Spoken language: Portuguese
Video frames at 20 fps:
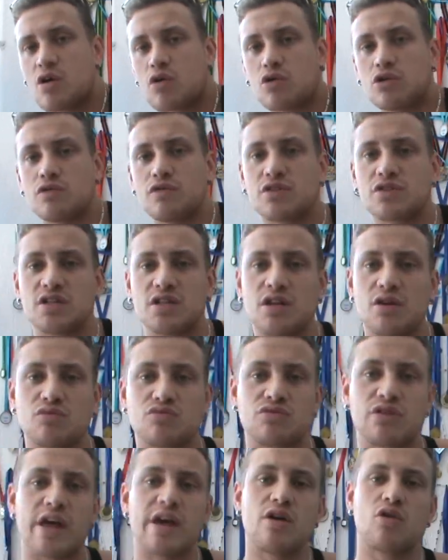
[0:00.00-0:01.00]
quando você não
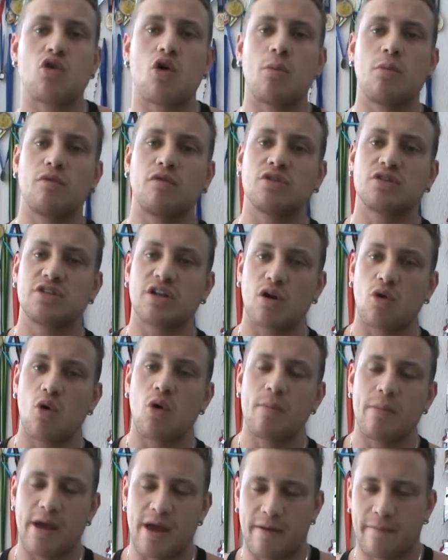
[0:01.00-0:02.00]
tem como você
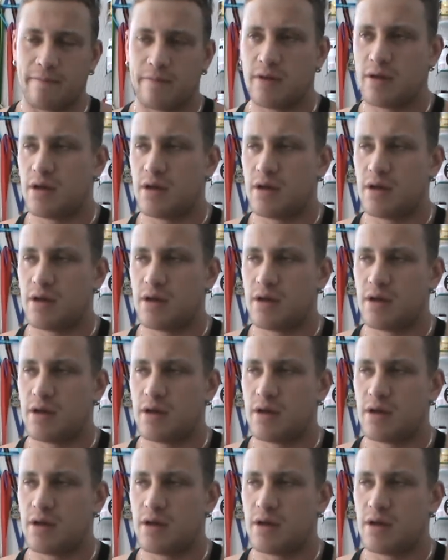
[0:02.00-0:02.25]
comer.